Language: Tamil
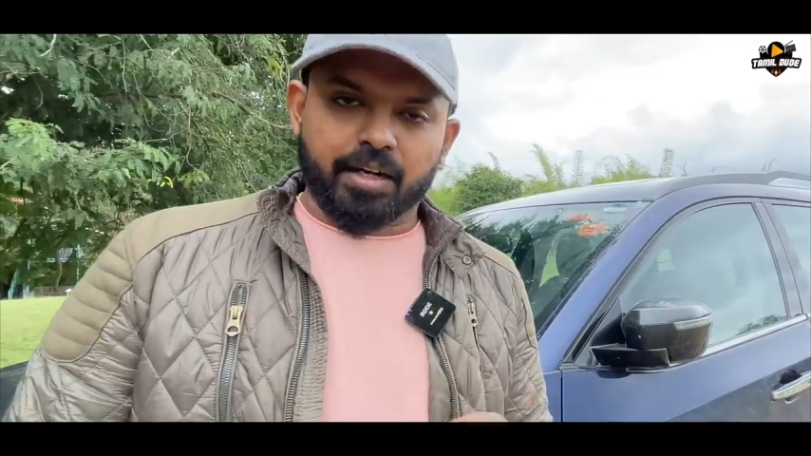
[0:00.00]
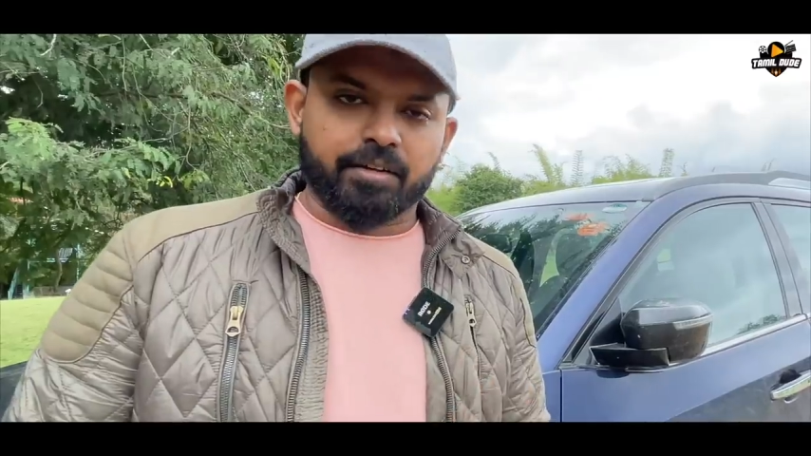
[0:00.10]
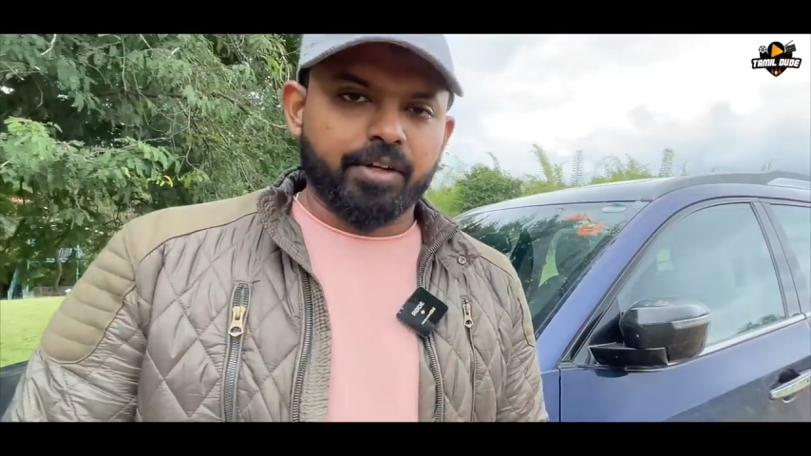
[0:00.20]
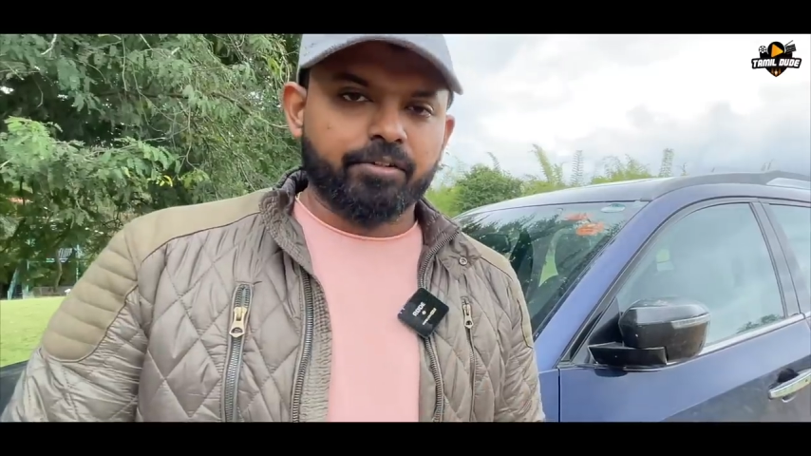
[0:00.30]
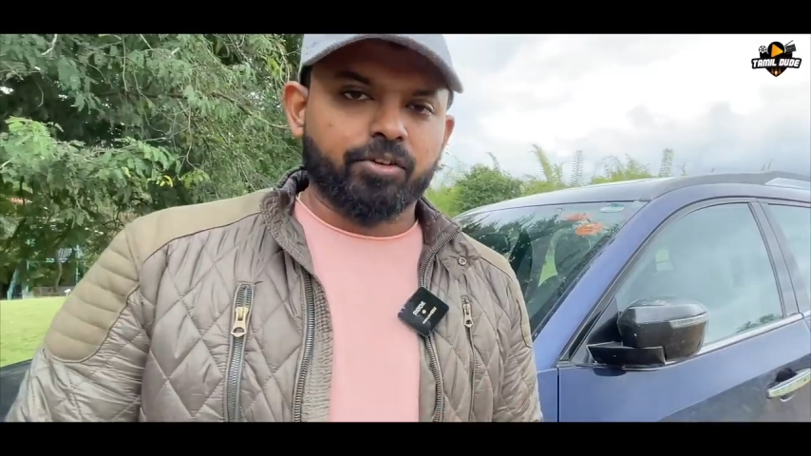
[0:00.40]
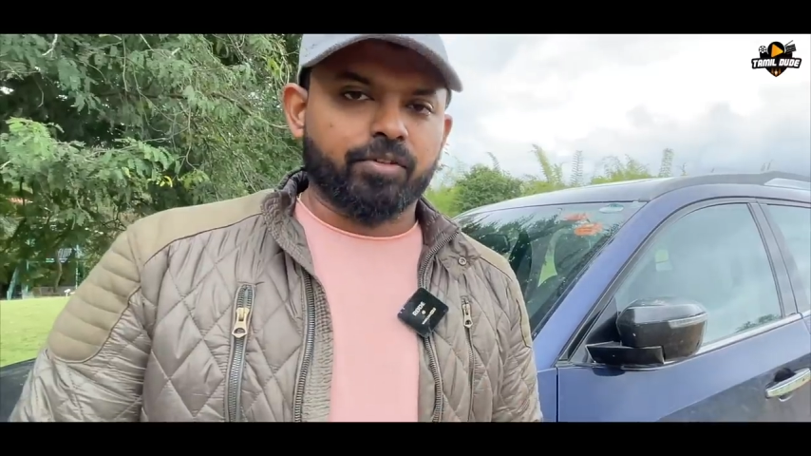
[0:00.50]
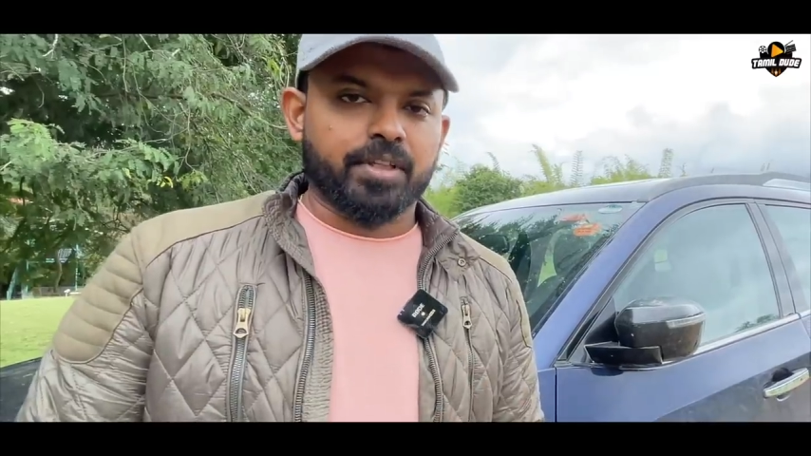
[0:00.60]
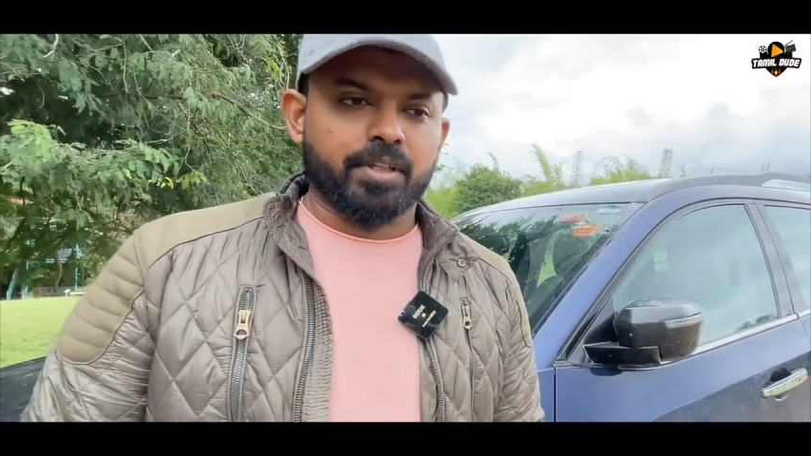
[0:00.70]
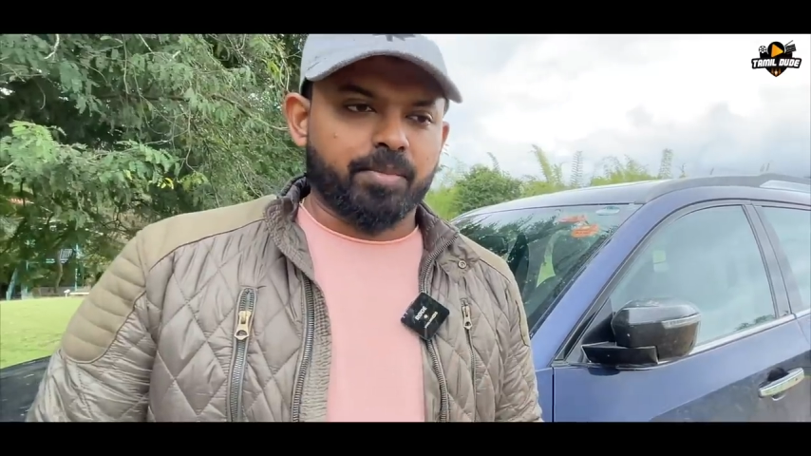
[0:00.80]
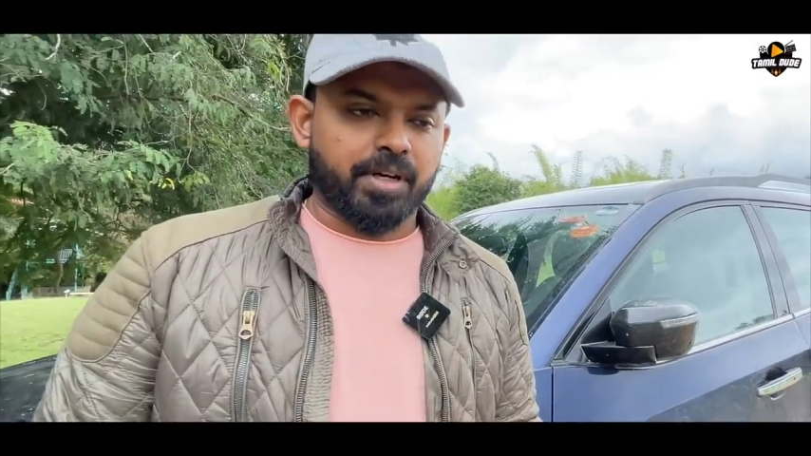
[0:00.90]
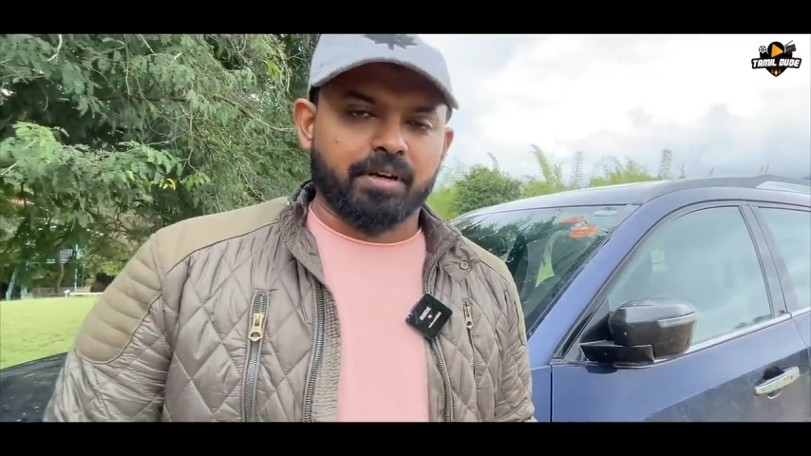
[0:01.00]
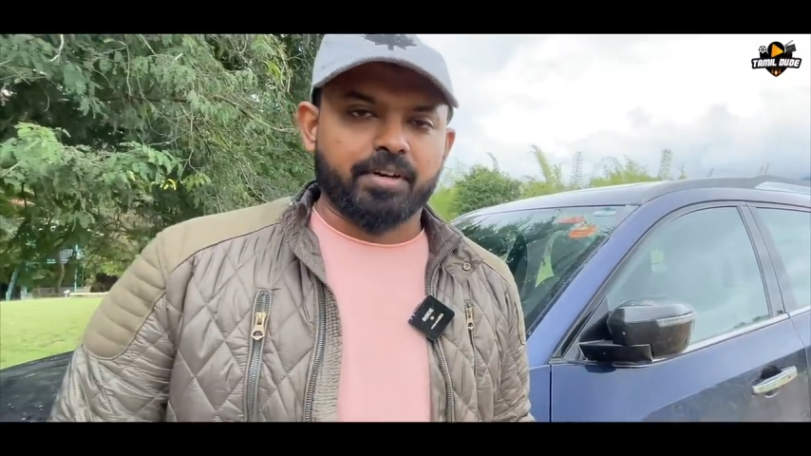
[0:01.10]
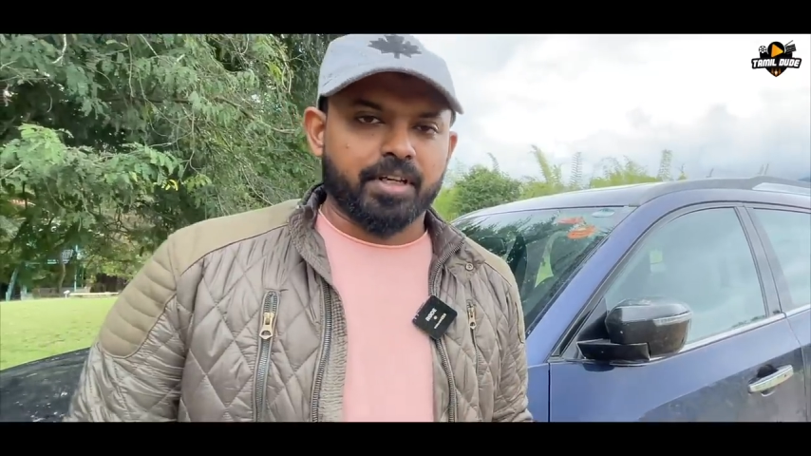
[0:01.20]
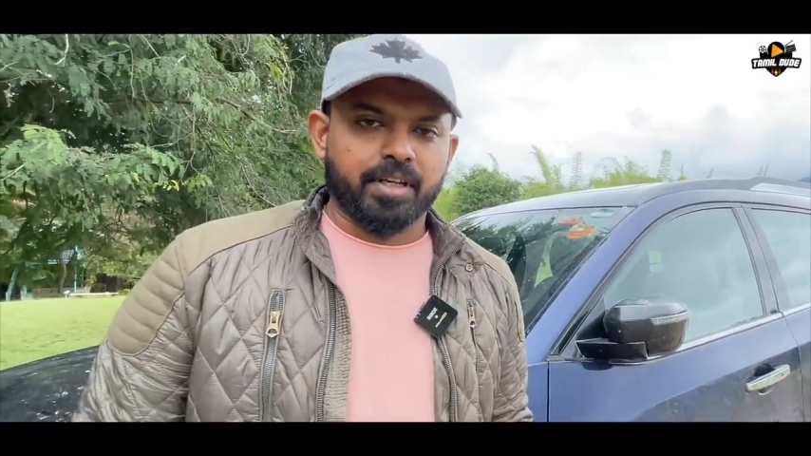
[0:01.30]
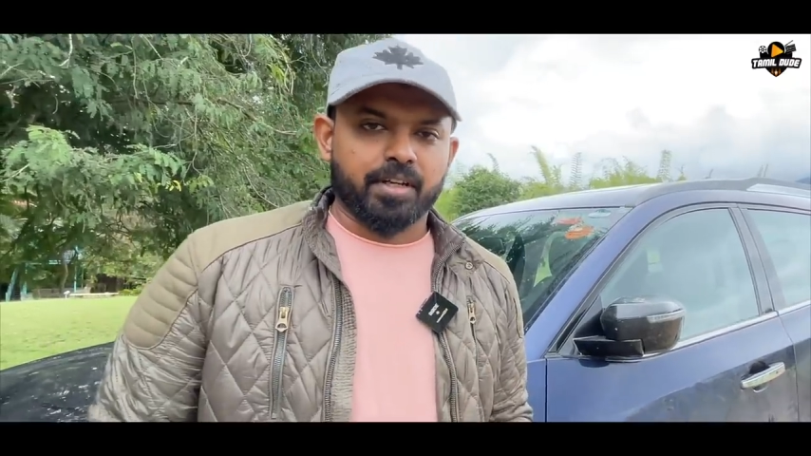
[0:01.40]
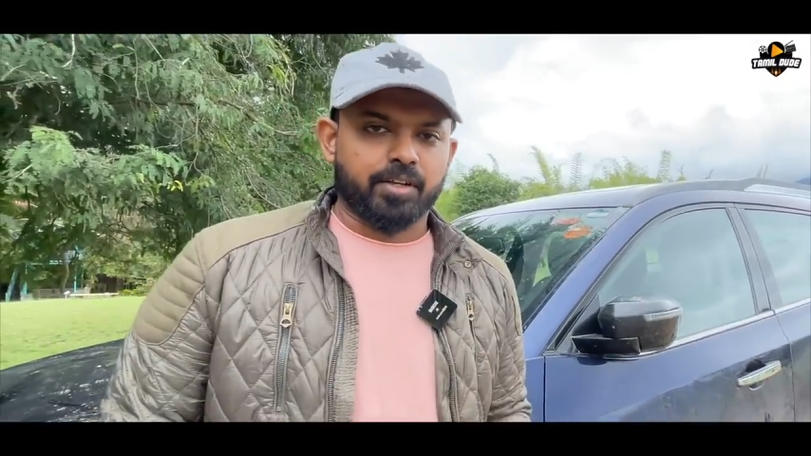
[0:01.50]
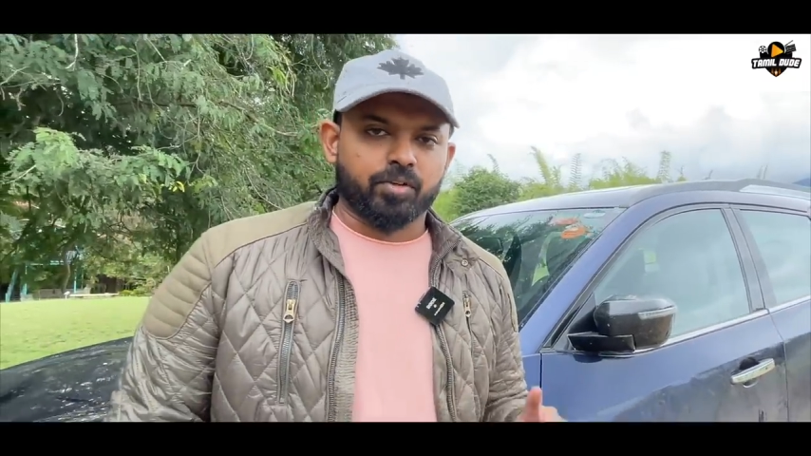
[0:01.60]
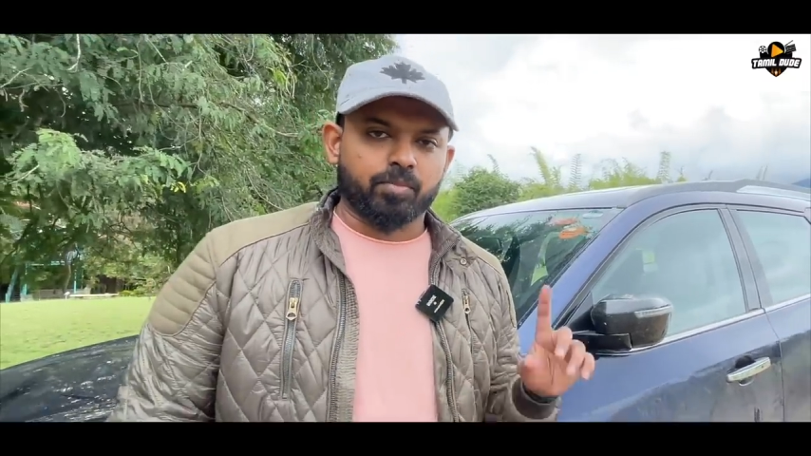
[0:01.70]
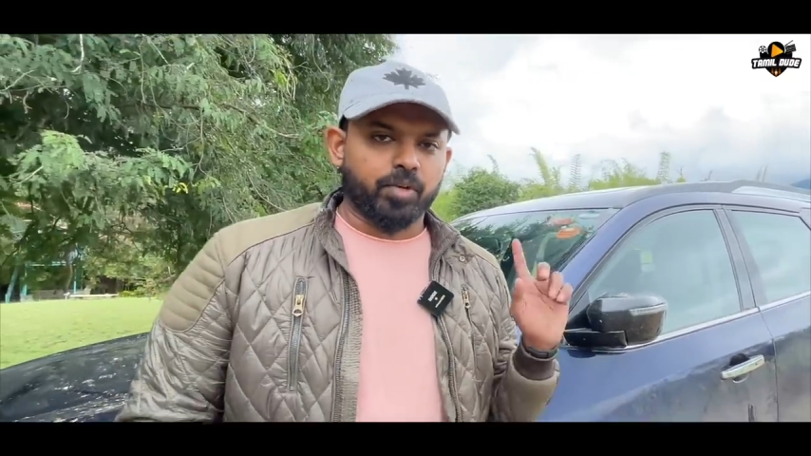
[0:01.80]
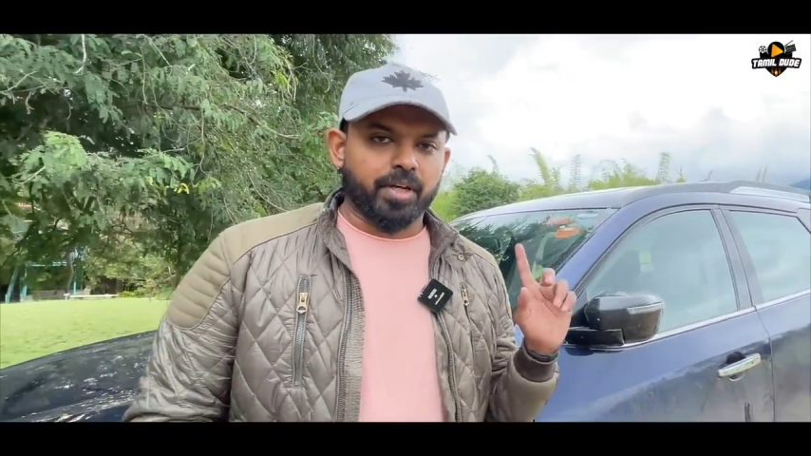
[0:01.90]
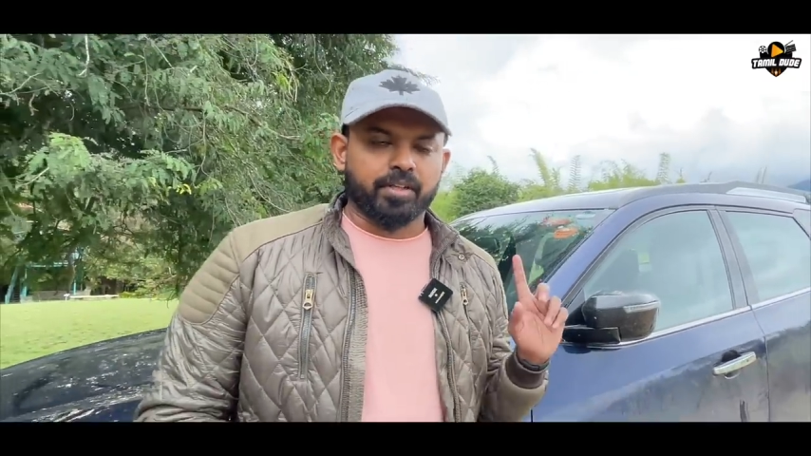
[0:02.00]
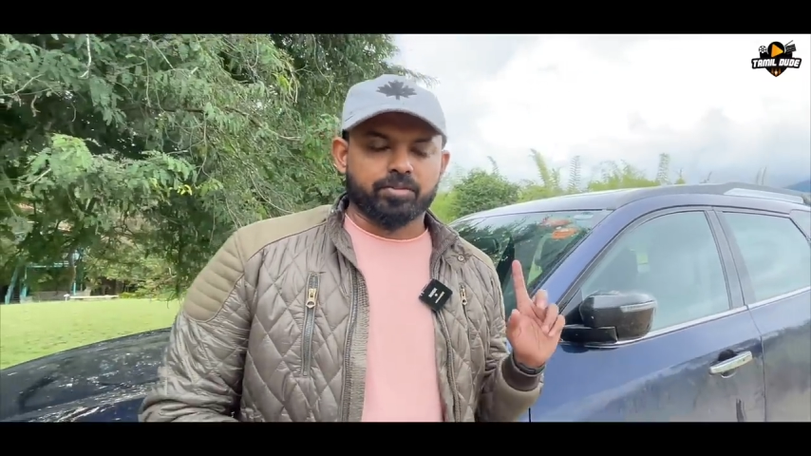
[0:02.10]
ரிவர் வியூ வந்து பக்காவாக கீழே இருக்கும் முன்னாடியே